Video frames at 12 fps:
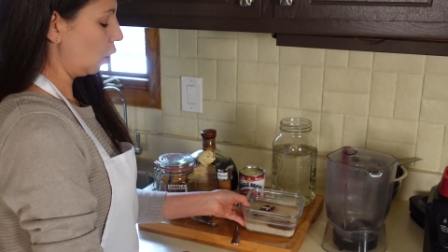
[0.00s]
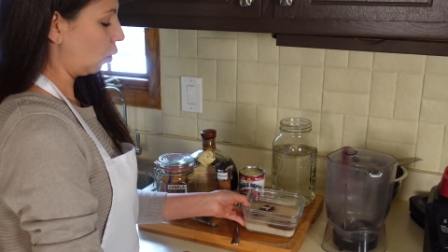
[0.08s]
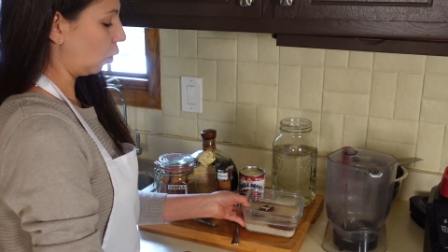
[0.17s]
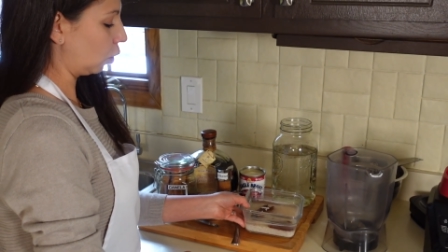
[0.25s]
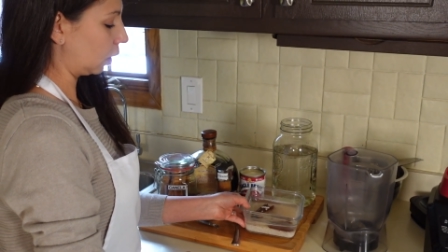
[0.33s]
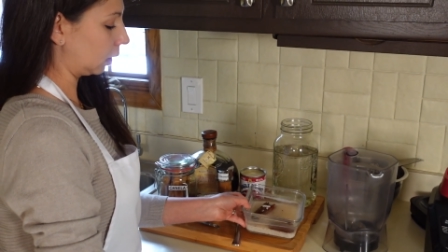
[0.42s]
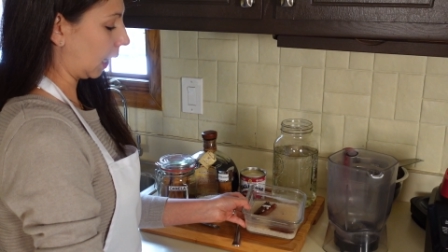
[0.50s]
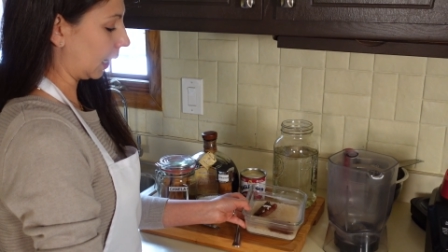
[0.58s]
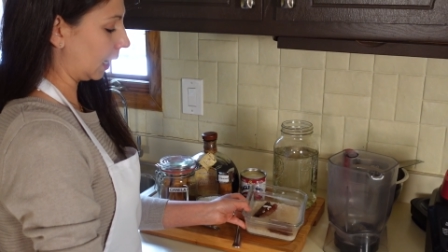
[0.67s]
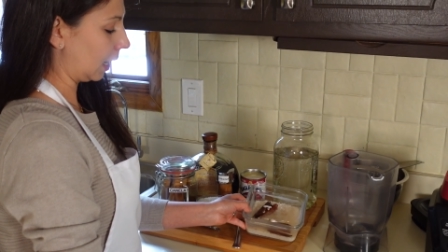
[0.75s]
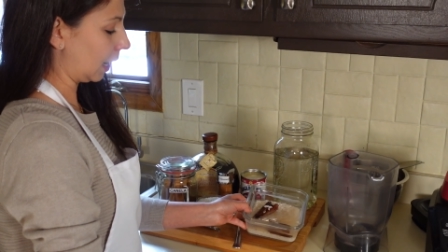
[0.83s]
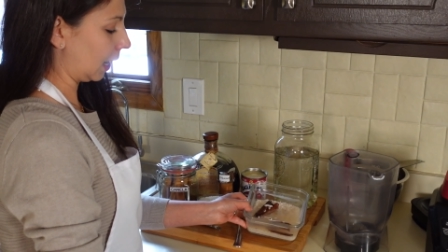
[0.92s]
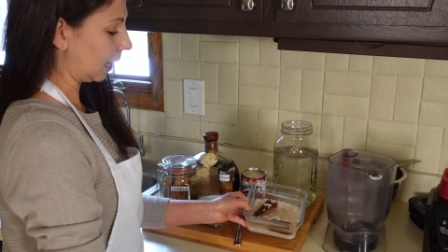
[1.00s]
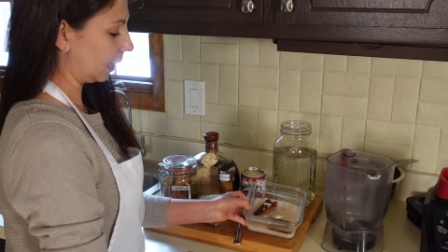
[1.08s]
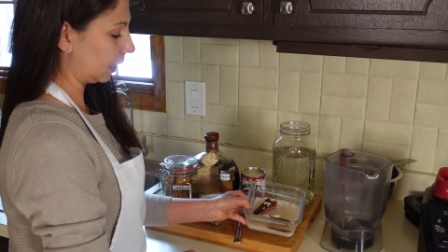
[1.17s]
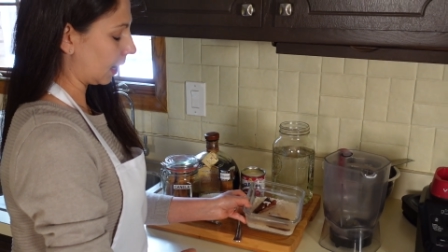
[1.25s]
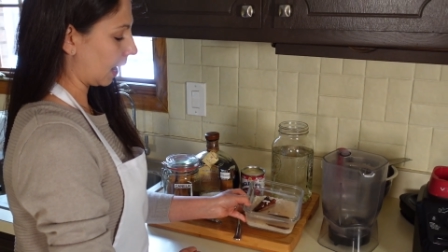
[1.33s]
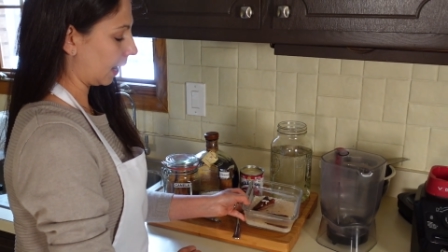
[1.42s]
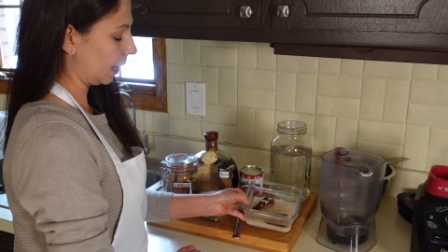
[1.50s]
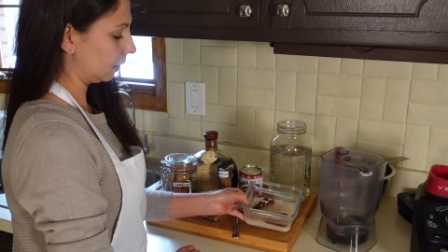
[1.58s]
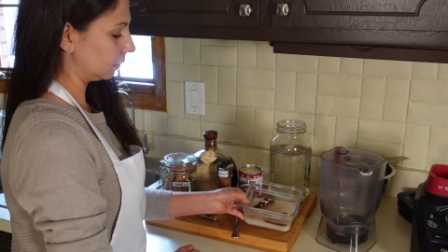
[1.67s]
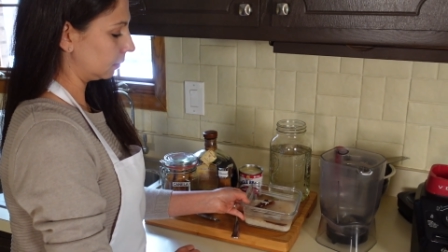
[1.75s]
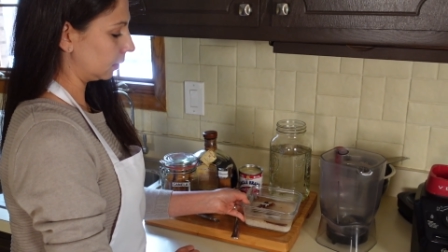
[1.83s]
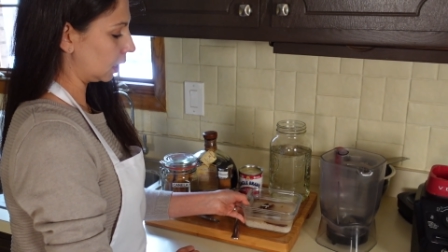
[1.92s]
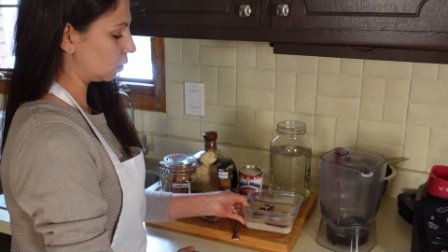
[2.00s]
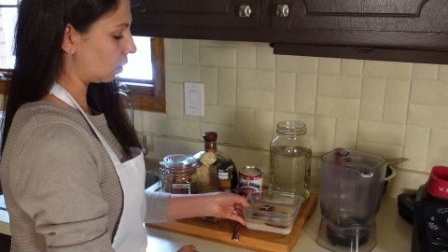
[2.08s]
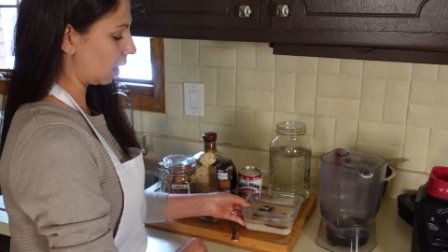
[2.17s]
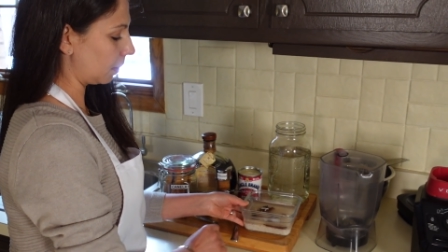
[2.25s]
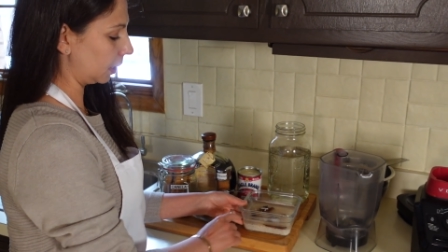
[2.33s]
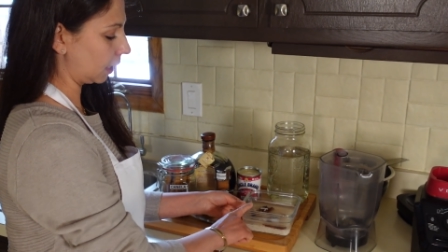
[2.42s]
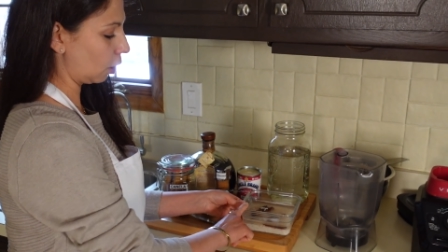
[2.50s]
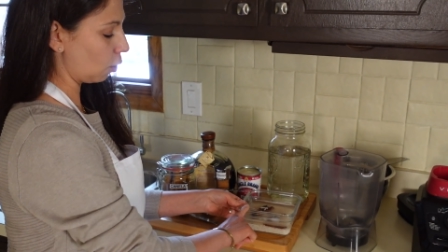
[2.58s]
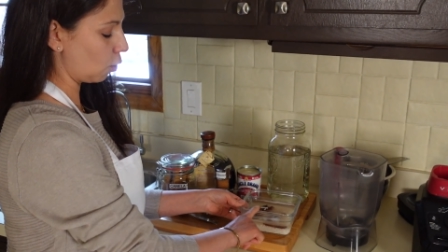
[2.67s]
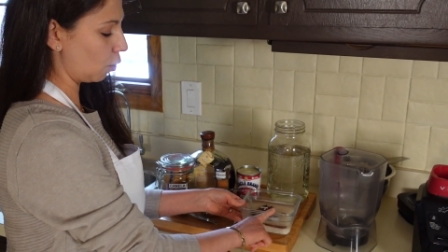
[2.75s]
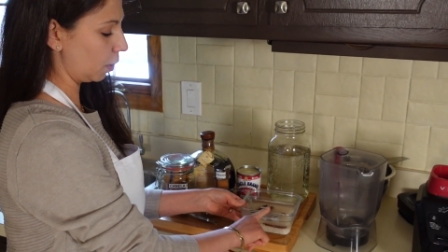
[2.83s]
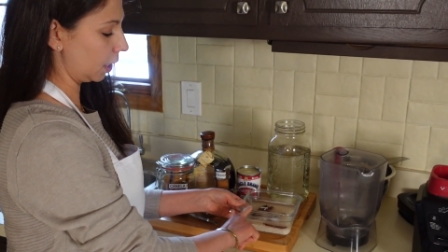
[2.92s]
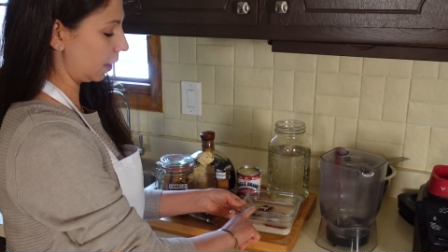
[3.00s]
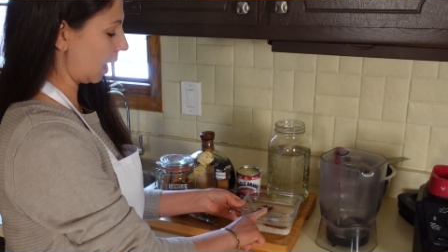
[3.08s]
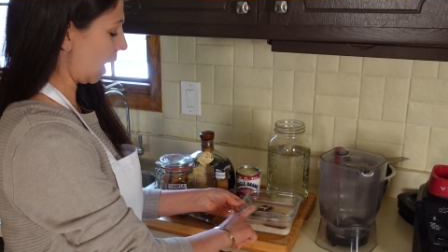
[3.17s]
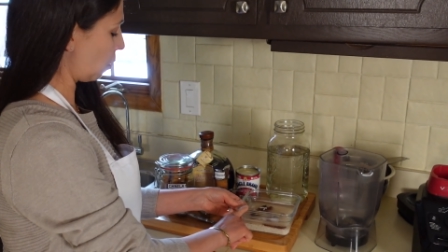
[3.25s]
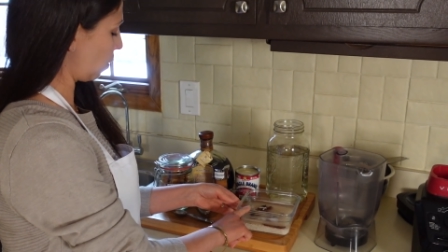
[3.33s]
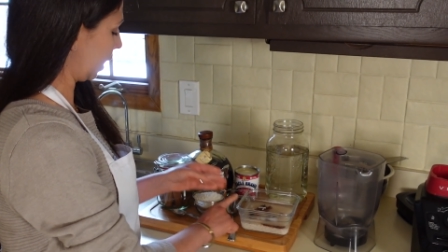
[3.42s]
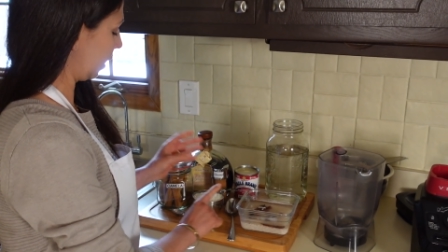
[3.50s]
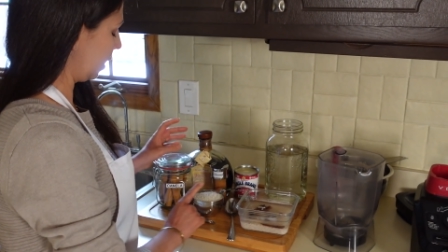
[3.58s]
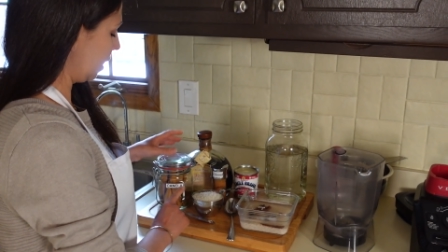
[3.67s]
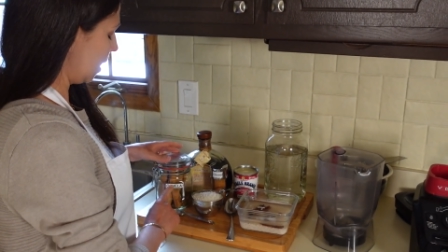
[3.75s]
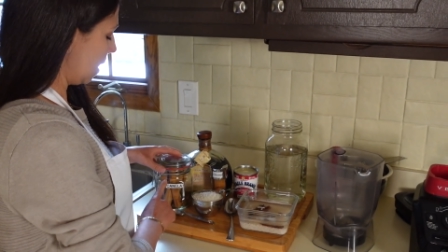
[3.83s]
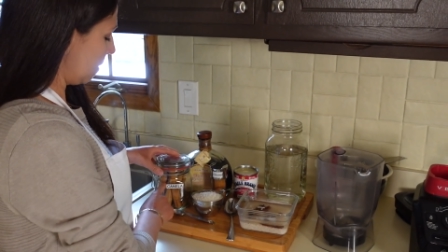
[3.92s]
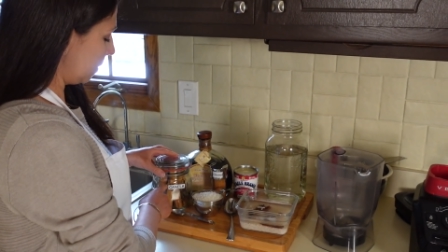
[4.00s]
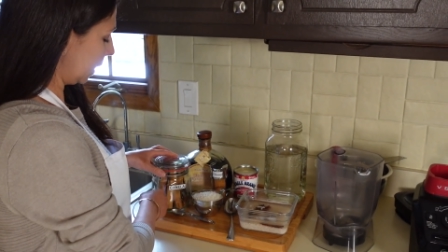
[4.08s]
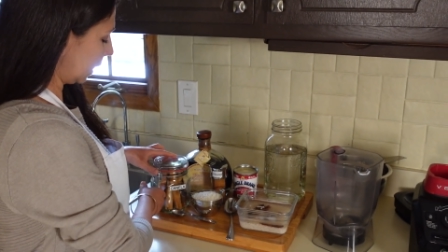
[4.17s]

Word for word: con canela en raja y solamente lo cubrí de agua. Mi